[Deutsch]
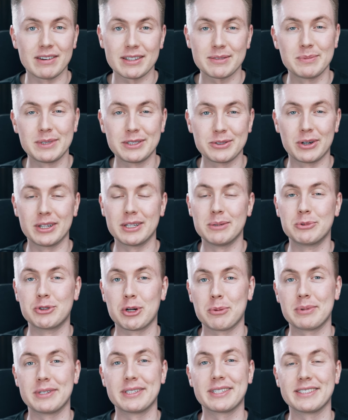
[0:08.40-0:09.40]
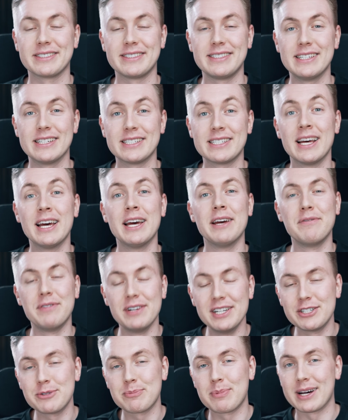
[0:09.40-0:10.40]
was mich so an dem Job interessiert.
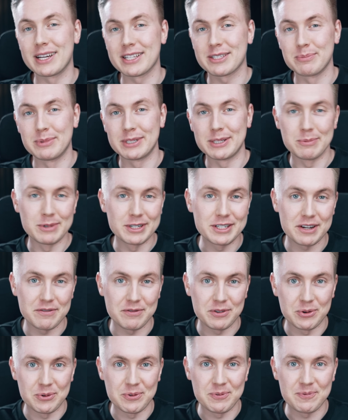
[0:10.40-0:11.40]
Viel Spaß mit dem Interview.